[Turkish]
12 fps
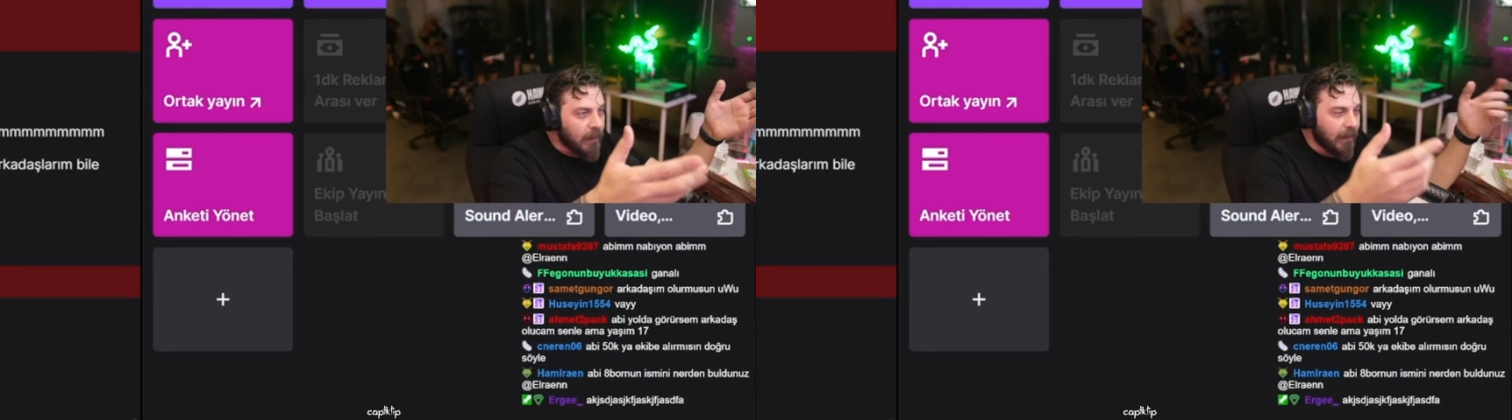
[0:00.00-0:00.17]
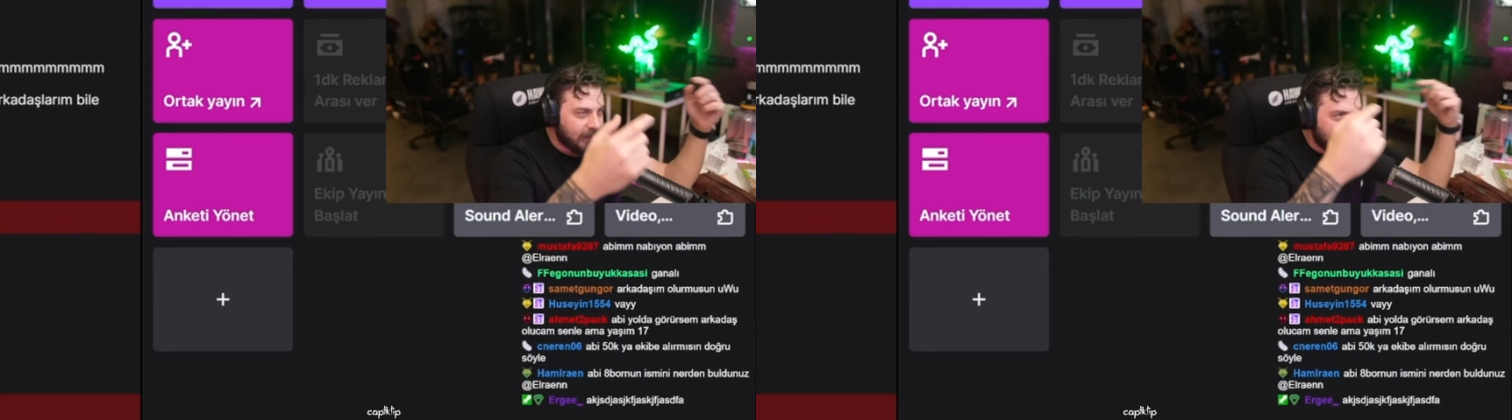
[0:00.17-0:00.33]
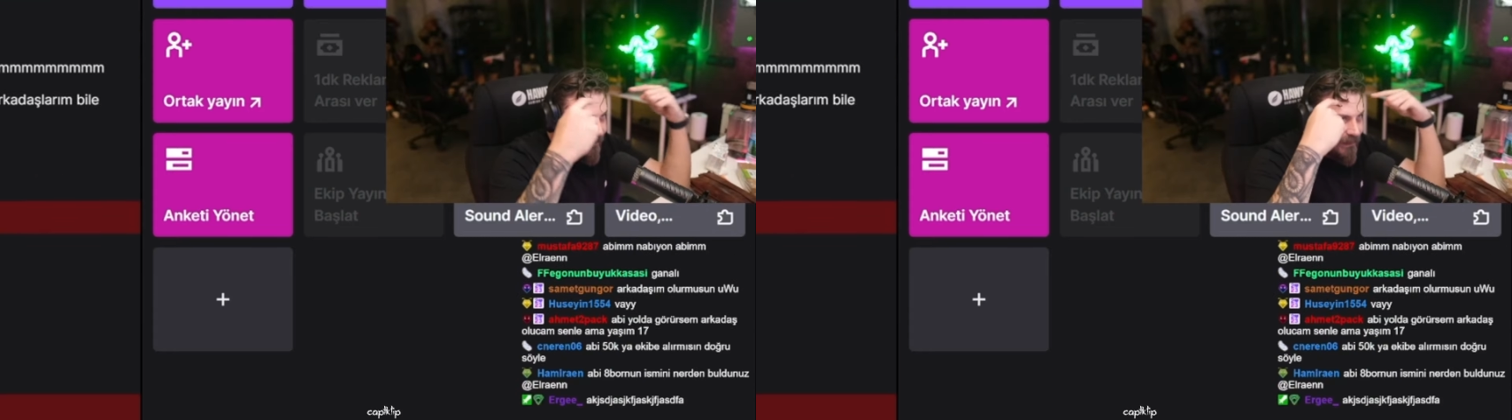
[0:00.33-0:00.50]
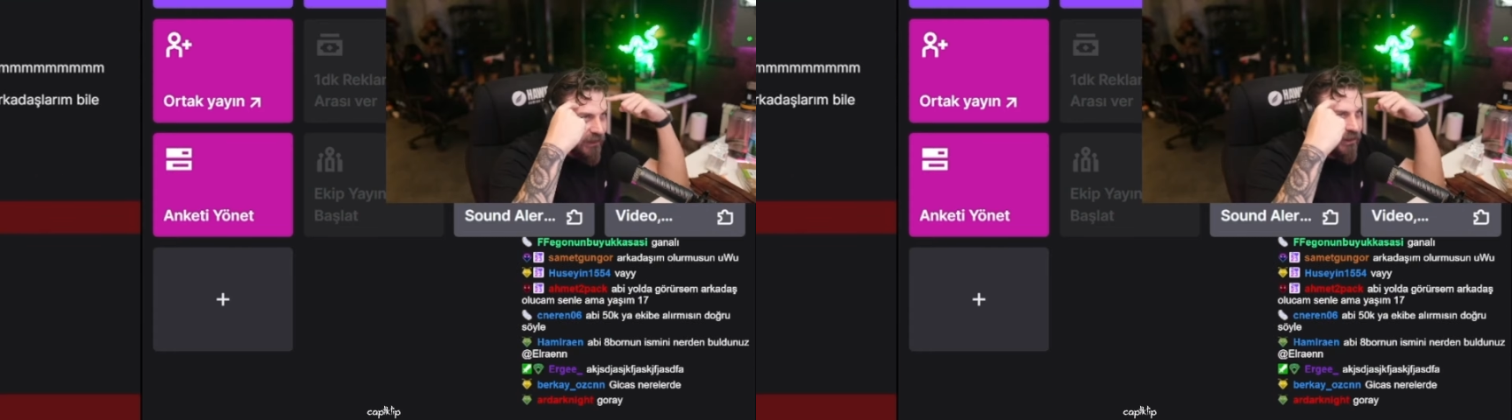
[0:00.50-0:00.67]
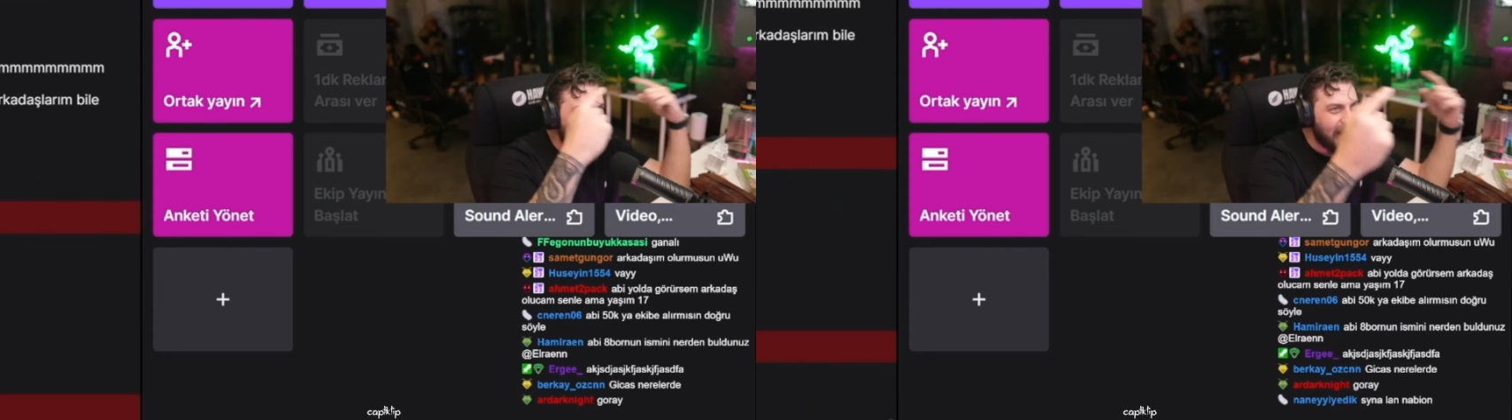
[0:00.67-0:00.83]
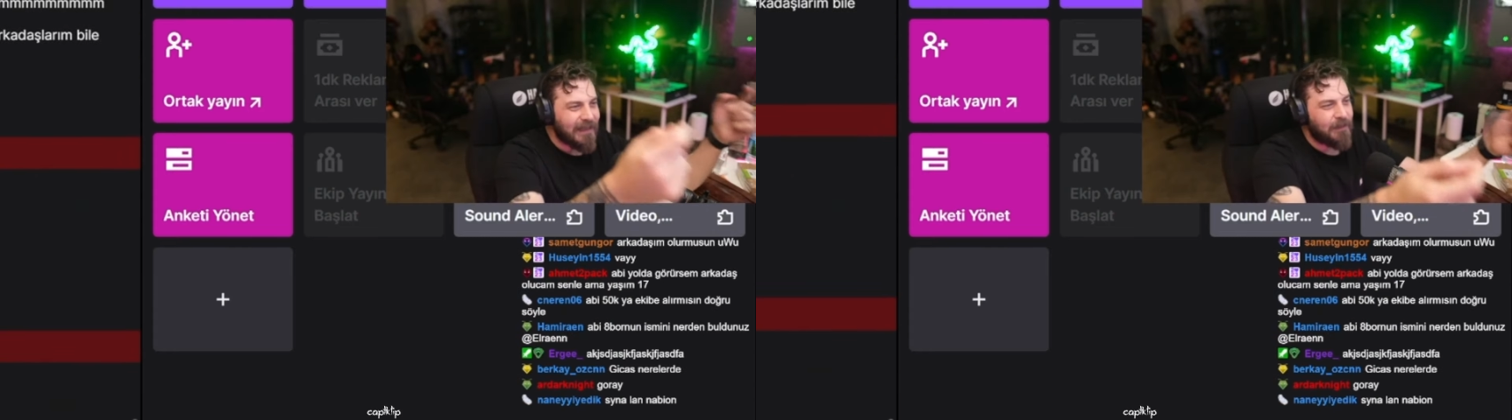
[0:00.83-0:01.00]
Yani sızdı
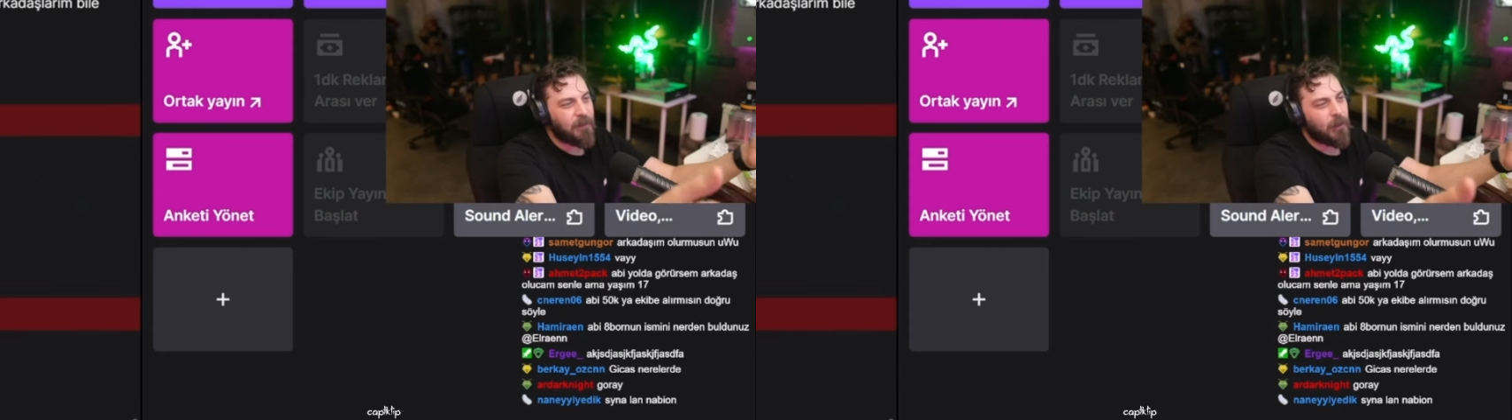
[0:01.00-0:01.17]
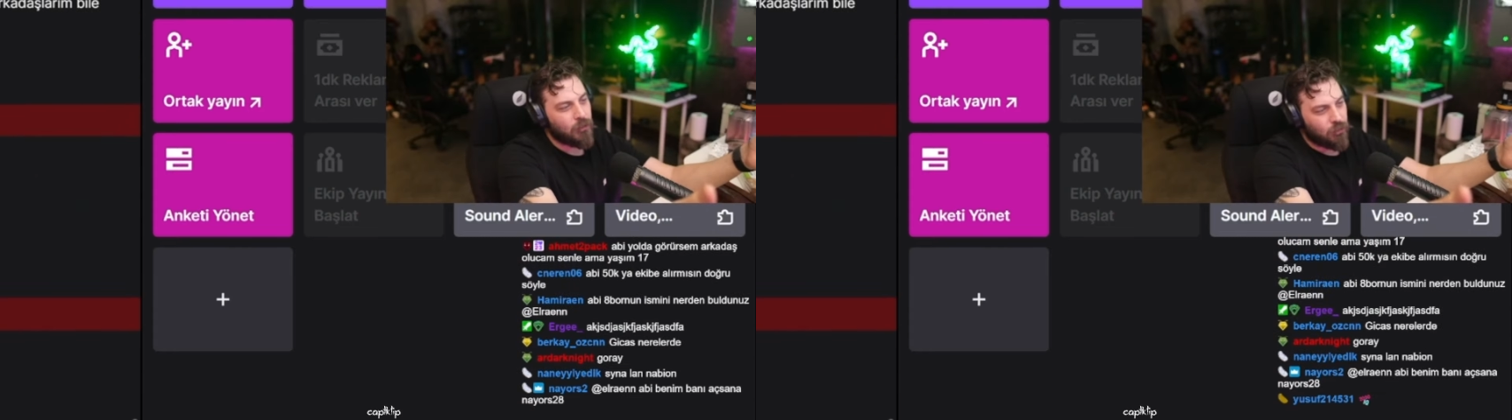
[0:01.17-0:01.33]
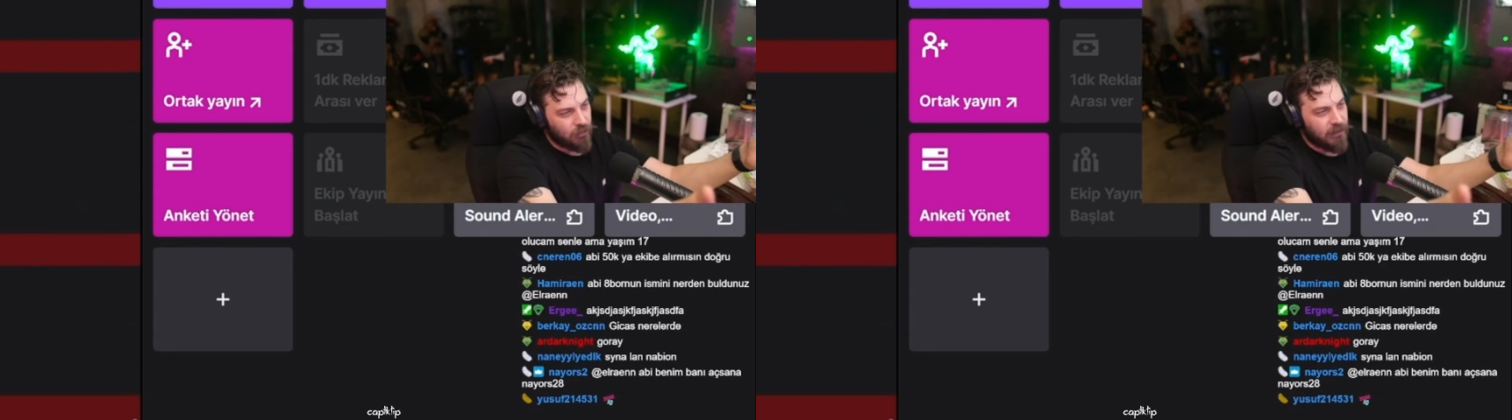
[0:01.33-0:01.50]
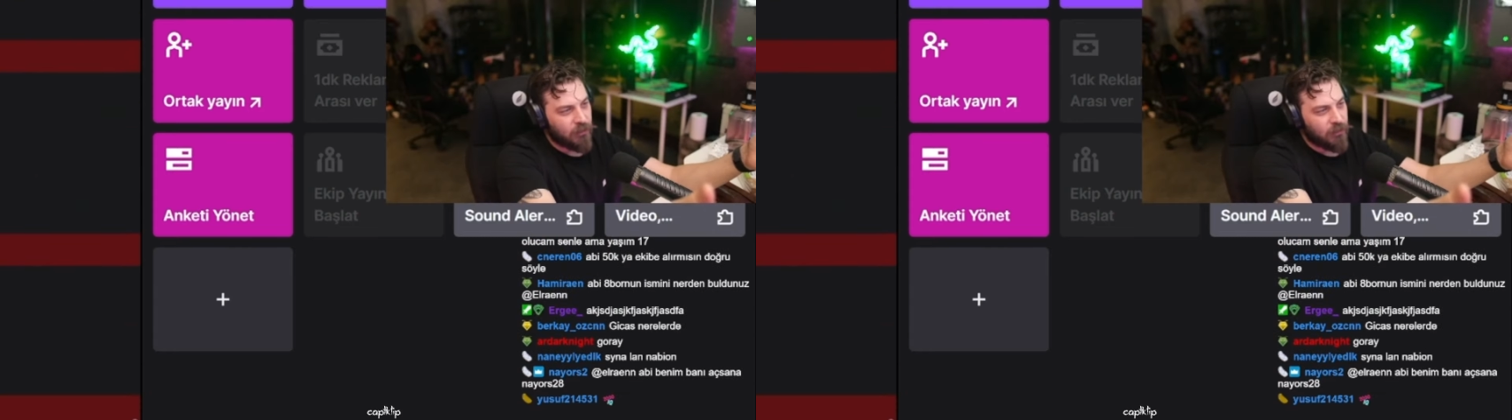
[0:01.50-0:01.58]
içeri espri olsun